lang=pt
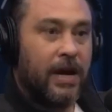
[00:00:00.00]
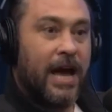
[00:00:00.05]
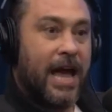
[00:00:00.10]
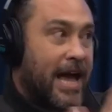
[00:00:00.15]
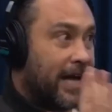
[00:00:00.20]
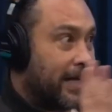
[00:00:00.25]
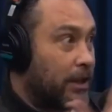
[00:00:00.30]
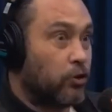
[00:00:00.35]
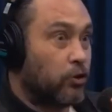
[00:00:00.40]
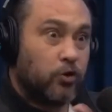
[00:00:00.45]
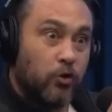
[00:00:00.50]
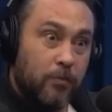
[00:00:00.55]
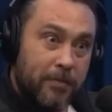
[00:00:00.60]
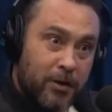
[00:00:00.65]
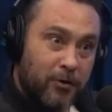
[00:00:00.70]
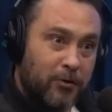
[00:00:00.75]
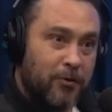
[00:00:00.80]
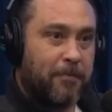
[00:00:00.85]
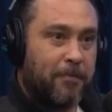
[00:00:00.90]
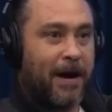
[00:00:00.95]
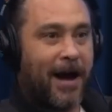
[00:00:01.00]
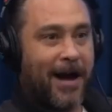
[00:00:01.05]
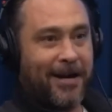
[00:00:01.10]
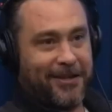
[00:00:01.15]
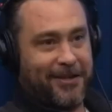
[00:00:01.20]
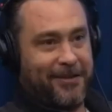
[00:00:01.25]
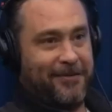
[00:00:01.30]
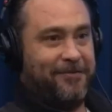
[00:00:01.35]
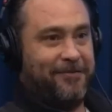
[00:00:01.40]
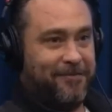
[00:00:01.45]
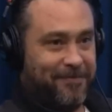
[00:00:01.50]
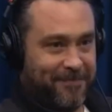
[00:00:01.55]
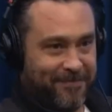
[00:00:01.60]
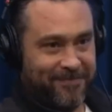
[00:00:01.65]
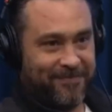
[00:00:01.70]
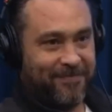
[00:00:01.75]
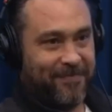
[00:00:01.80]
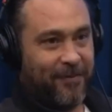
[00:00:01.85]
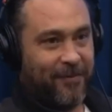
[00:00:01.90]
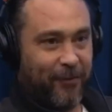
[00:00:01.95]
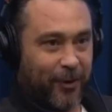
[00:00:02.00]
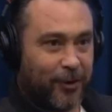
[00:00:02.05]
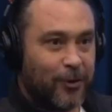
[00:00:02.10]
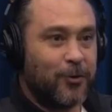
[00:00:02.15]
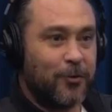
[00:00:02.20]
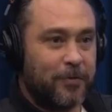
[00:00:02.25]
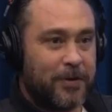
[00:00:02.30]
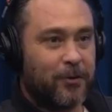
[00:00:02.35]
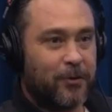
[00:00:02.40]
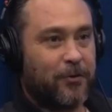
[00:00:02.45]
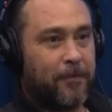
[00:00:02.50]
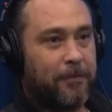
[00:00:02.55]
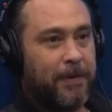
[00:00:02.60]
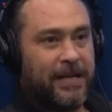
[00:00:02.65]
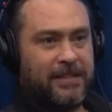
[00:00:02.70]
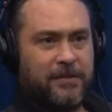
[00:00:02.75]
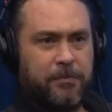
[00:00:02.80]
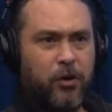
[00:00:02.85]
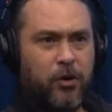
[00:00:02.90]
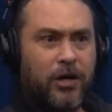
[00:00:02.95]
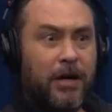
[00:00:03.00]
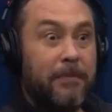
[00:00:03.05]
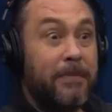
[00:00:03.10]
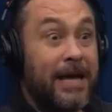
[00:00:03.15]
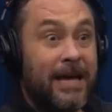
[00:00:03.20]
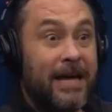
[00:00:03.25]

era no domingo no parque. Foi no domingo no parque. Esse programa Qual a é...